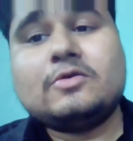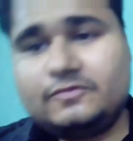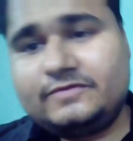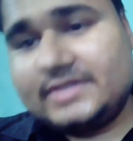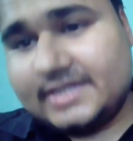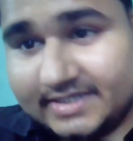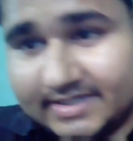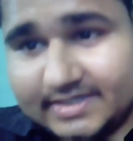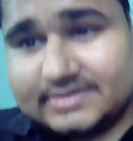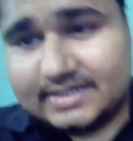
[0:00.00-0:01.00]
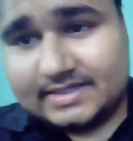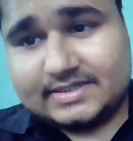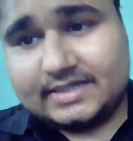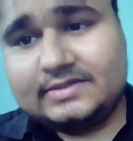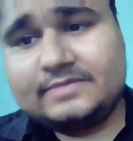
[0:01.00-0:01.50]
मूवी देखिए साथ
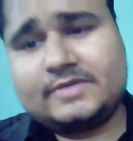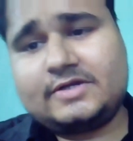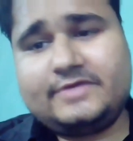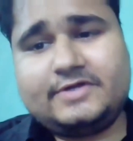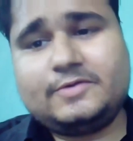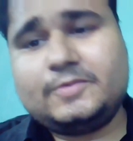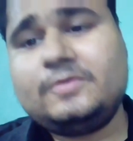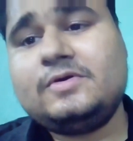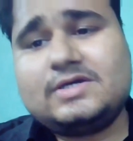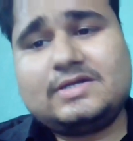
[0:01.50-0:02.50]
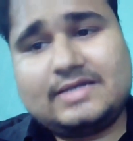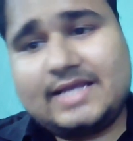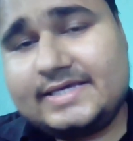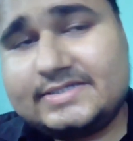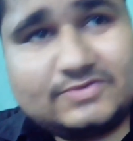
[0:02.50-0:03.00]
साथ मेरा वीडियो
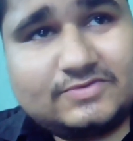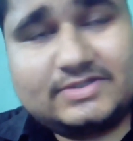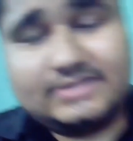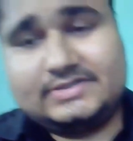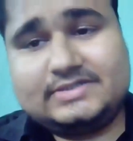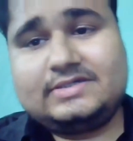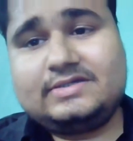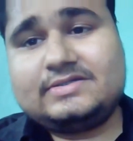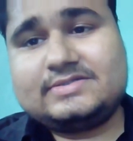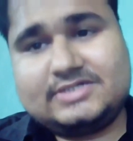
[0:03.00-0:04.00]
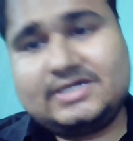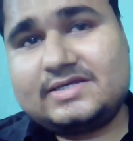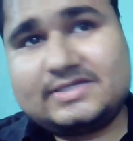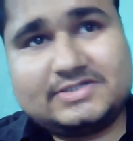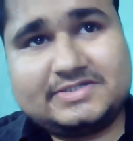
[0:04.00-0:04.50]
लाइक ज़रूर कीजिए शेयर
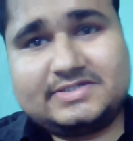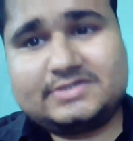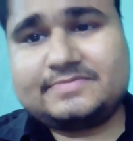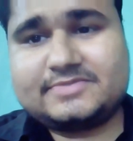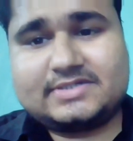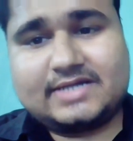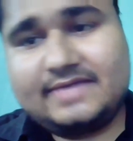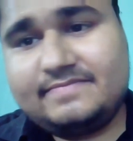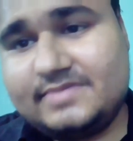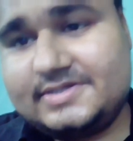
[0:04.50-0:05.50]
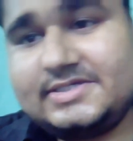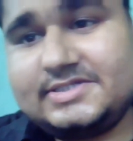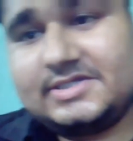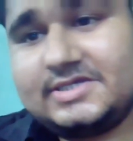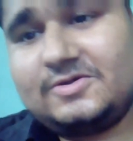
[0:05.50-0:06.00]
कीजिए सब्सक्राइब भी
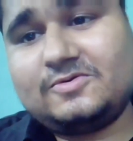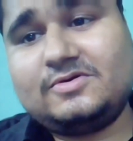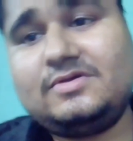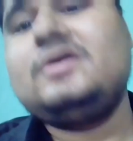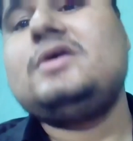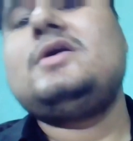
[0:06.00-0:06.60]
कीजिए और